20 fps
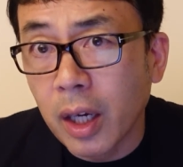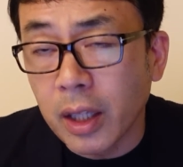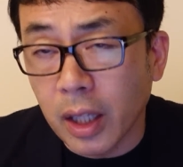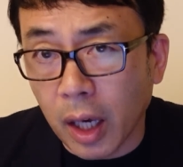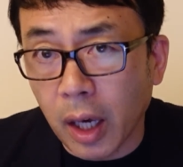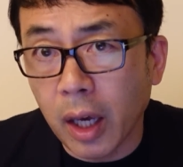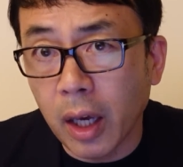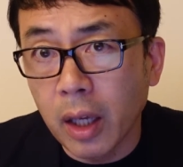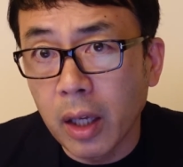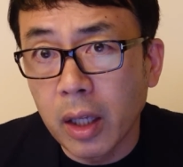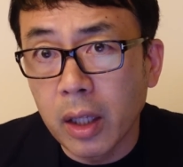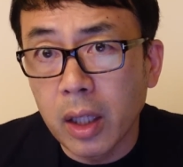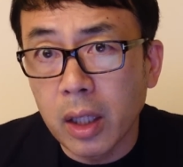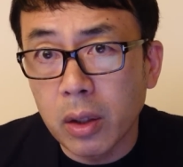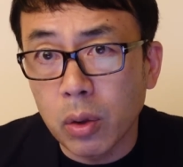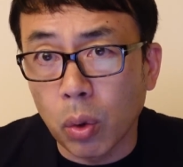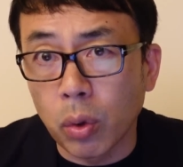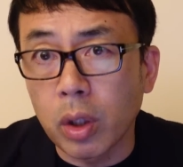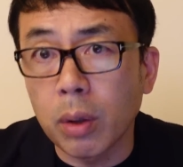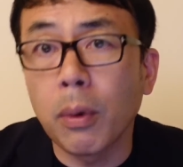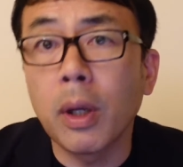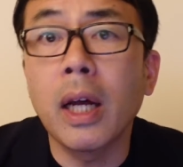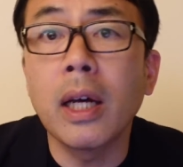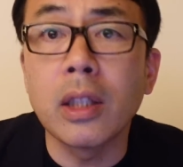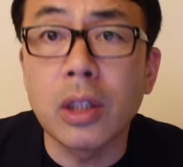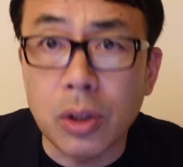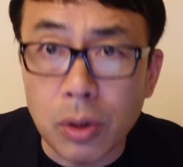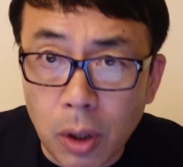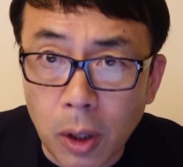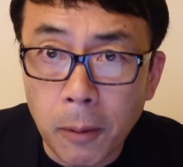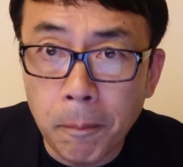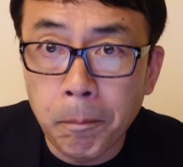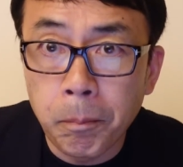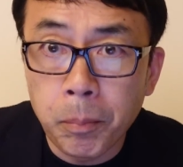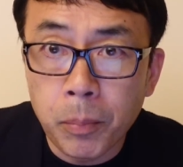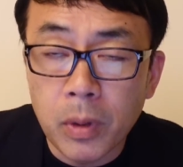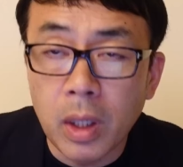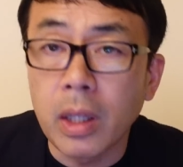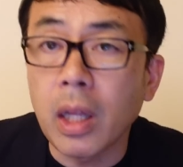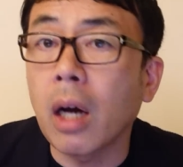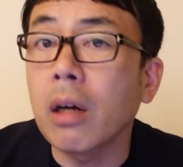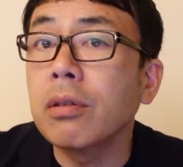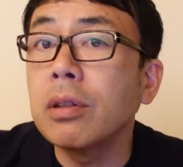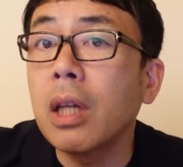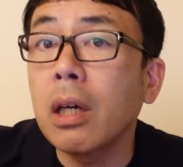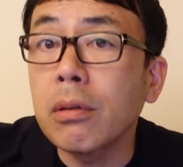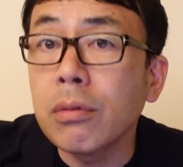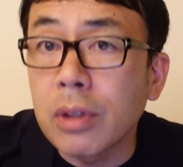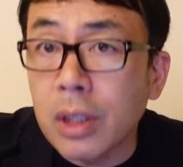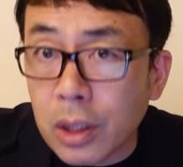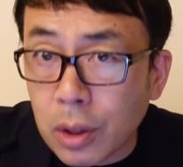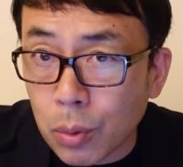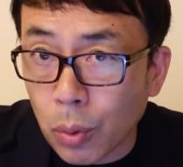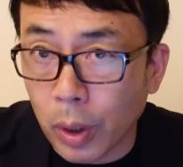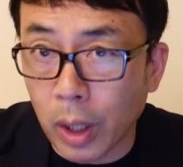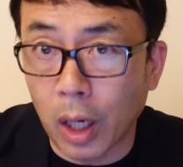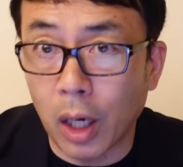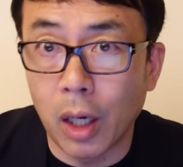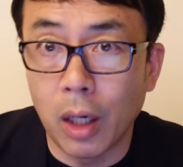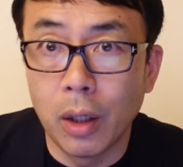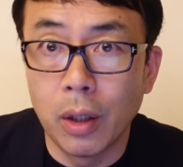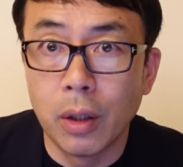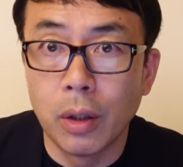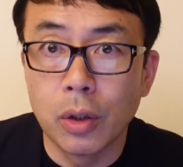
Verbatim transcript: ね、とんでもないでしょ？なくなるんです、これが。